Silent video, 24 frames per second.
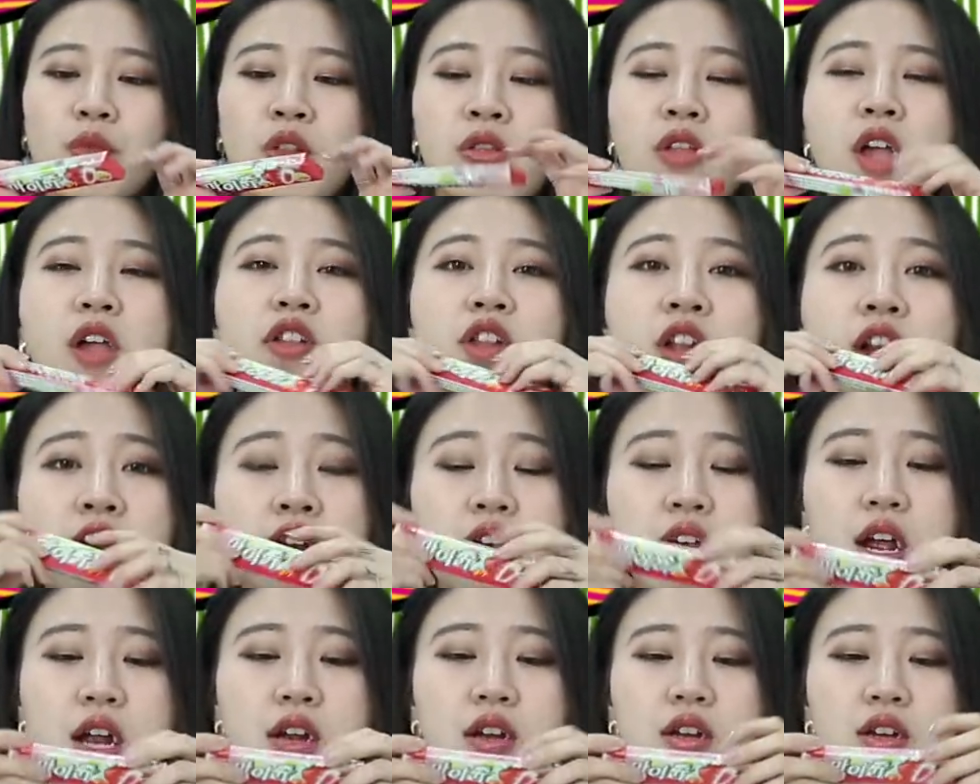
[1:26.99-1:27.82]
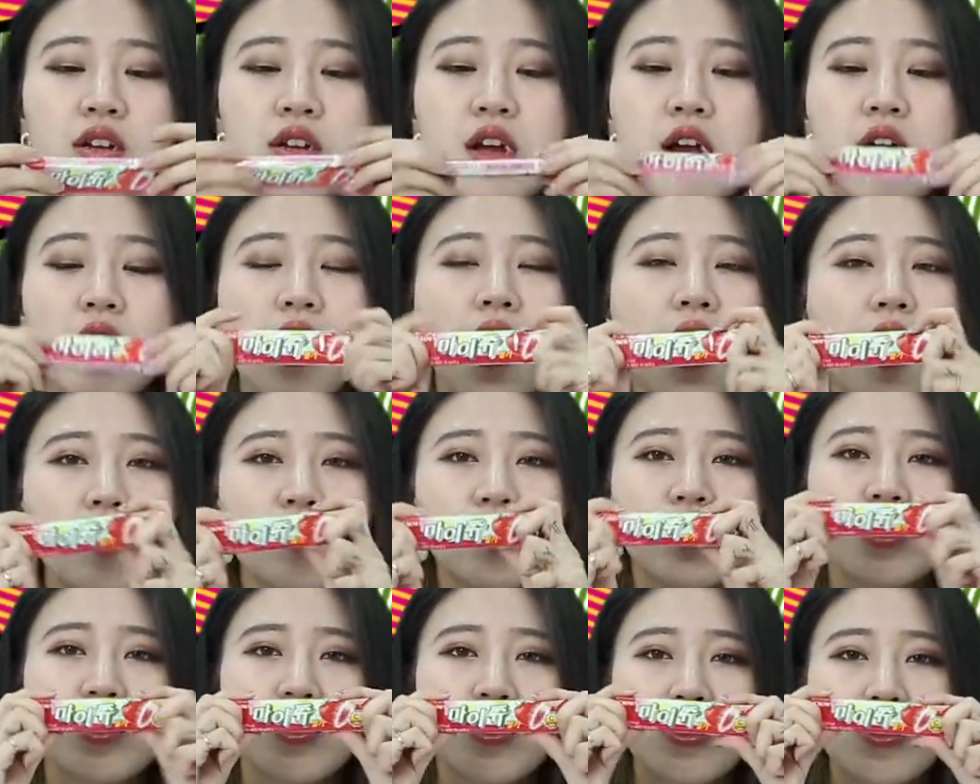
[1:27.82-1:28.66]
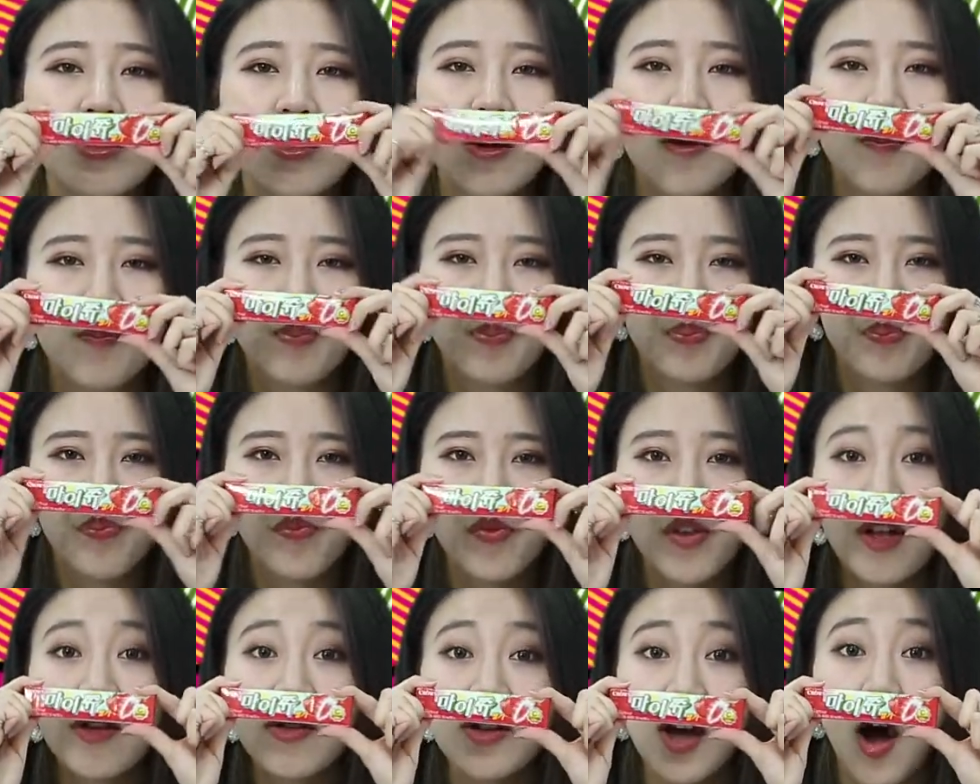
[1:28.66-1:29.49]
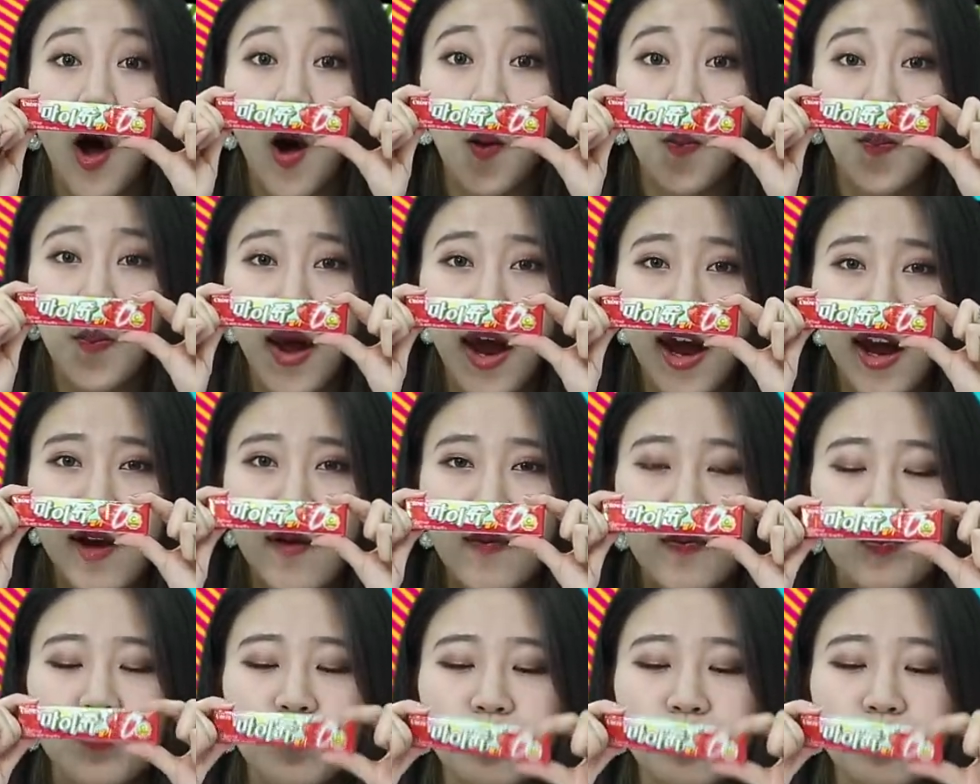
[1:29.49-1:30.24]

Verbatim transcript: 那听起来其实很好奇这个草莓，